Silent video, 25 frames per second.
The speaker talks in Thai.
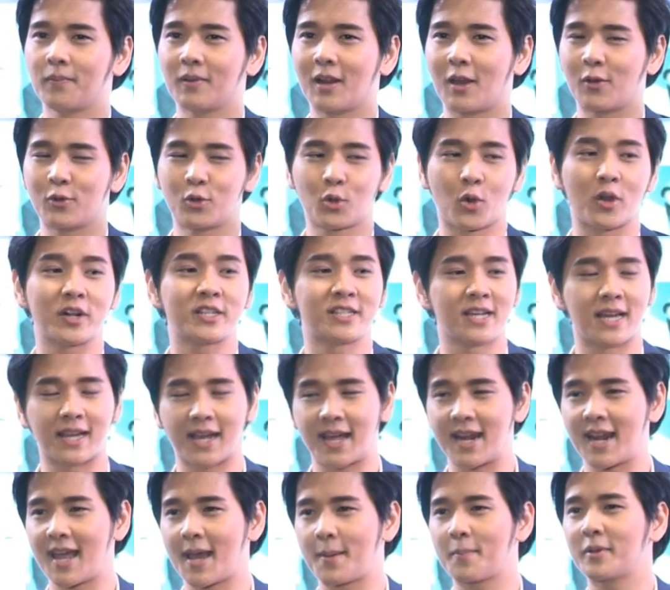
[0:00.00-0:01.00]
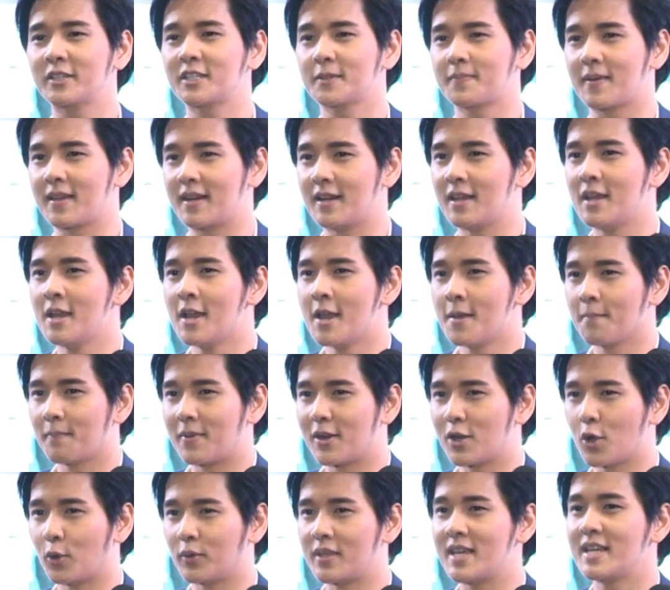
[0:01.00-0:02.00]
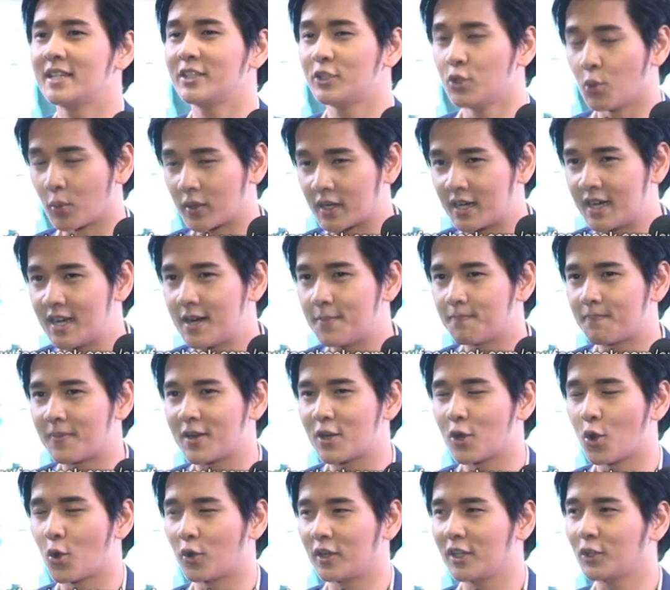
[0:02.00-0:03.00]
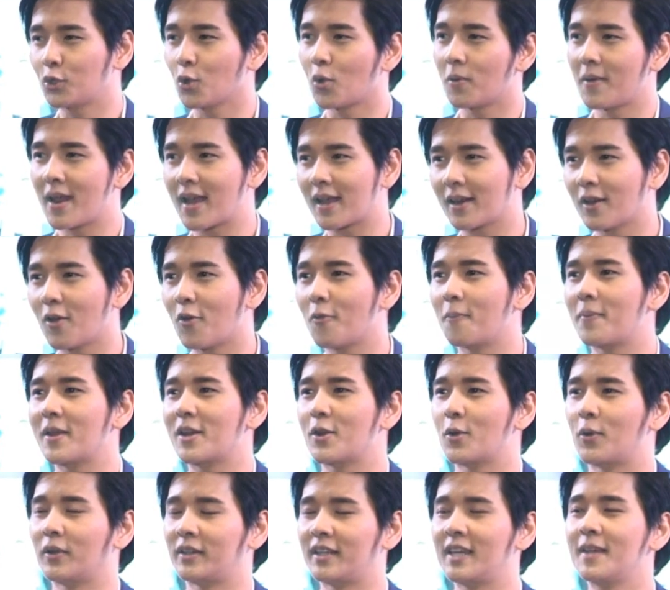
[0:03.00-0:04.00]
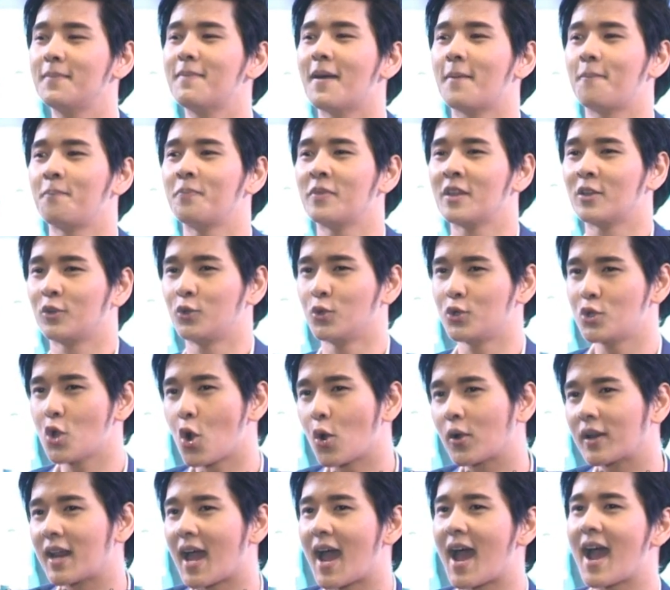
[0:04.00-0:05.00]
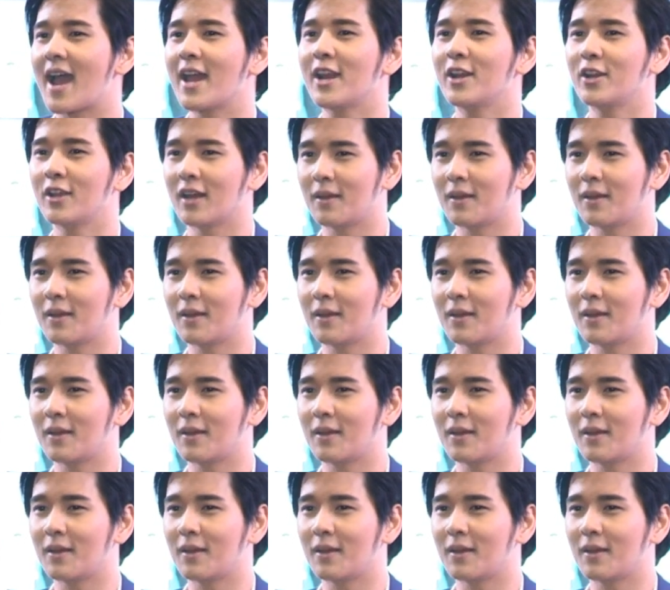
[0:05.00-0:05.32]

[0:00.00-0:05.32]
เราดูคอนเสิร์ตกันนะครับก็จะเป็นเป็นโนที่สนุกขึ้นเป็นโนที่ตัวเล็กลงเป็นโนที่แบบดูโยกย้าย